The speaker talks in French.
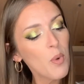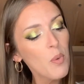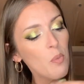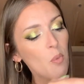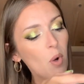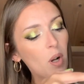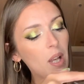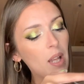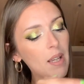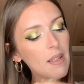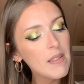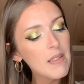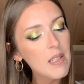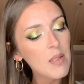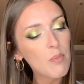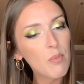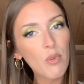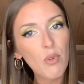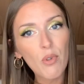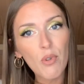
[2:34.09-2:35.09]
Moi là il est
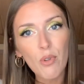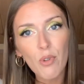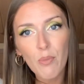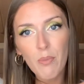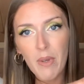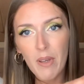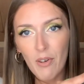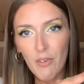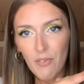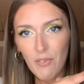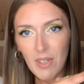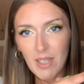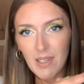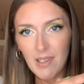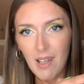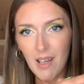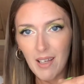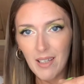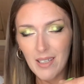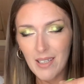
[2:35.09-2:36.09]
bleu mais en fait
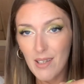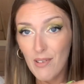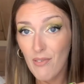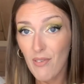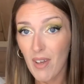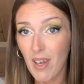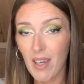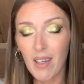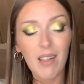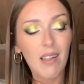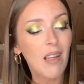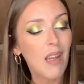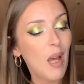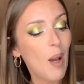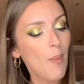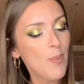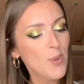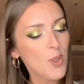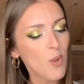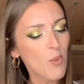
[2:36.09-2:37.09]
là il est vert. Il est
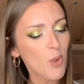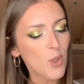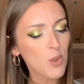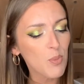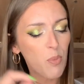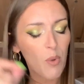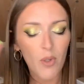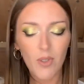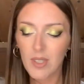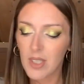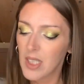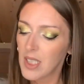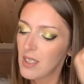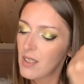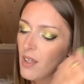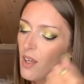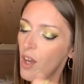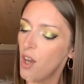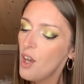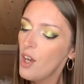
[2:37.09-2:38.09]
absolument splendide.